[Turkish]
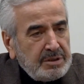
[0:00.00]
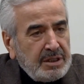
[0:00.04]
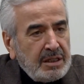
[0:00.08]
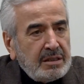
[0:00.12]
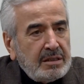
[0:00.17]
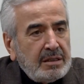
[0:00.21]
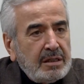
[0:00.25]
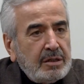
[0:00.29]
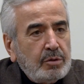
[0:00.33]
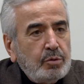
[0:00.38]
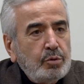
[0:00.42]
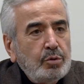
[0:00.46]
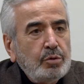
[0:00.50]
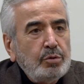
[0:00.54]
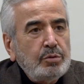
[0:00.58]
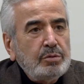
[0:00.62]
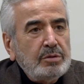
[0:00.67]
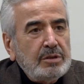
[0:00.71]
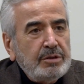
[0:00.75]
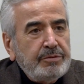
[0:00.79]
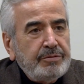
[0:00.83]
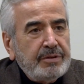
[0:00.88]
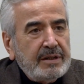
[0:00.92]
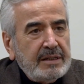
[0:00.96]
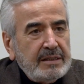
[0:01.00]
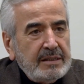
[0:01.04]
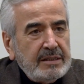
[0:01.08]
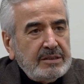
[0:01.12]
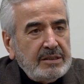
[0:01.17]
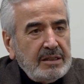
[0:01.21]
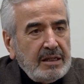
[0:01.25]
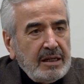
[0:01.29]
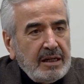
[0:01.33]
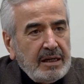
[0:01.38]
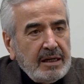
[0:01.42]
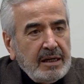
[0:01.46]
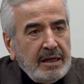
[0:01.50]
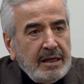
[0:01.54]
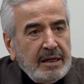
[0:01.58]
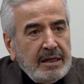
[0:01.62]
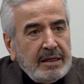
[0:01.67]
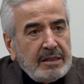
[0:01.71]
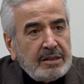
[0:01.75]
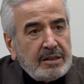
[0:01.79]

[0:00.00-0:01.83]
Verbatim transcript: tettekun ifadesiyle